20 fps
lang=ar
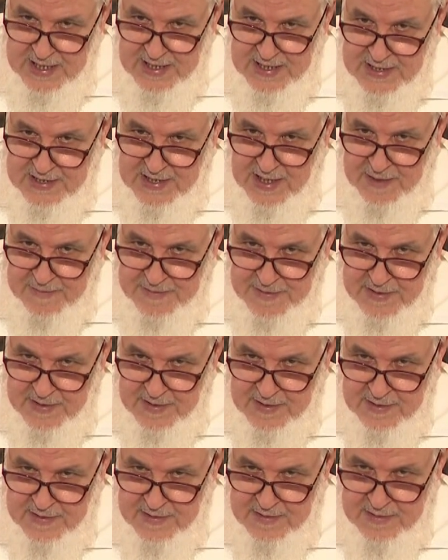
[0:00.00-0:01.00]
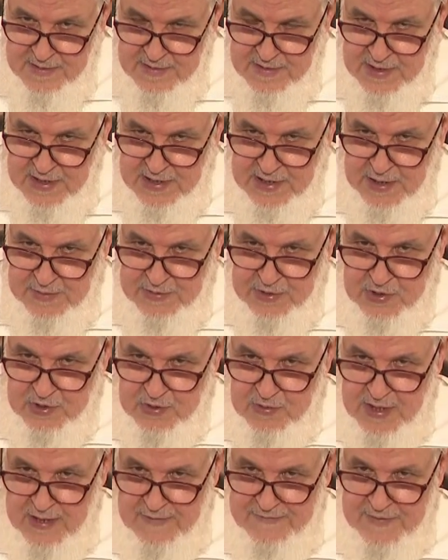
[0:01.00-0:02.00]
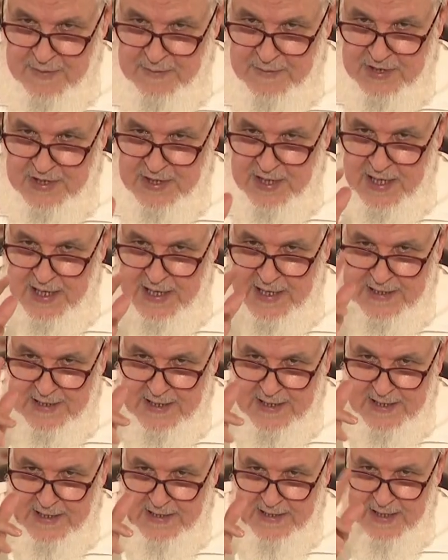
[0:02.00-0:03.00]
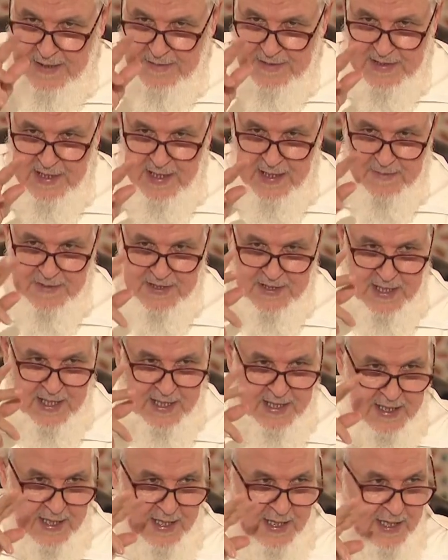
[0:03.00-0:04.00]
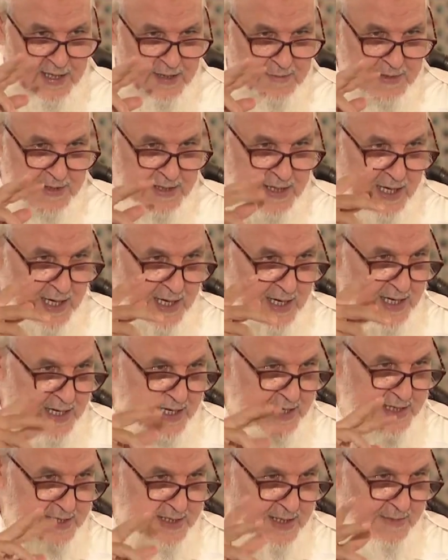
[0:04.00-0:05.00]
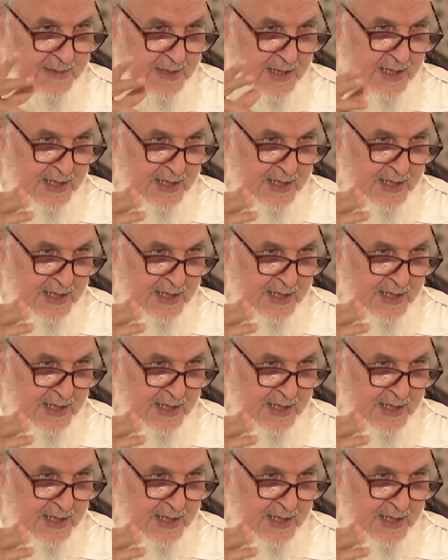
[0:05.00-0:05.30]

الكتاب ترتيب الصورة في المجلي الكتاب شنو هي المجلي؟ مظهري الكتاب